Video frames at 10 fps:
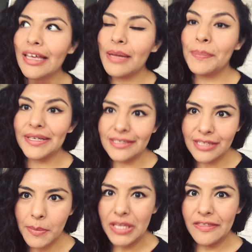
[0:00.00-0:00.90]
Y
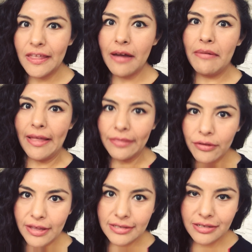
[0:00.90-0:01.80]
precisamente
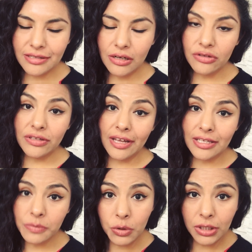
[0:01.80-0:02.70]
hablando de hacerse los
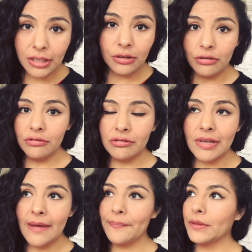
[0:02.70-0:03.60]
días
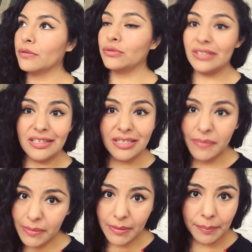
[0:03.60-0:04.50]
bonitos, ustedes
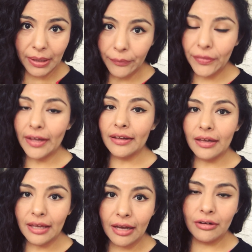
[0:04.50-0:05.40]
siempre me preguntan
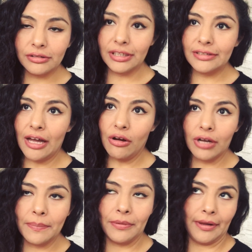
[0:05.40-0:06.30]
que qué cosas
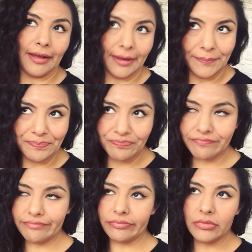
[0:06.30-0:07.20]
hago que porque
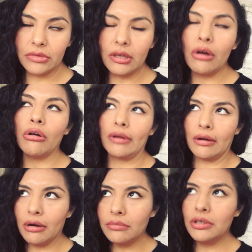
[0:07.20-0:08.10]
o
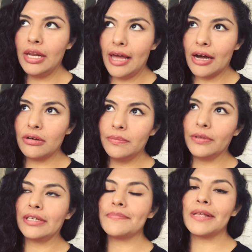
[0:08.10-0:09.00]
que cómo le hago,
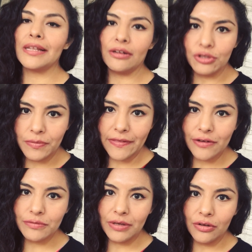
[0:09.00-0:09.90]
porque los
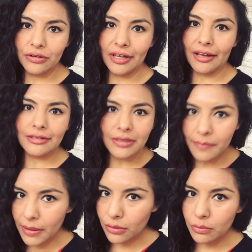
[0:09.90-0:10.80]
videos me notan que
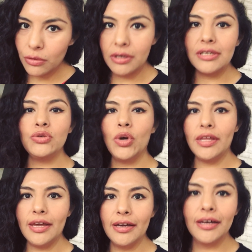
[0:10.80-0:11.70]
siempre ando muy
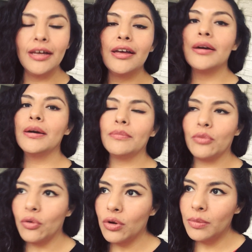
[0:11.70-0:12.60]
risueña,
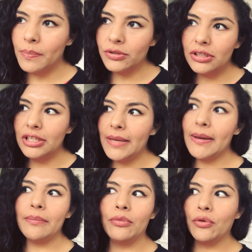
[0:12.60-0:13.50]
muy
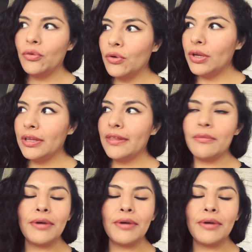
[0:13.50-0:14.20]
positiva, muy de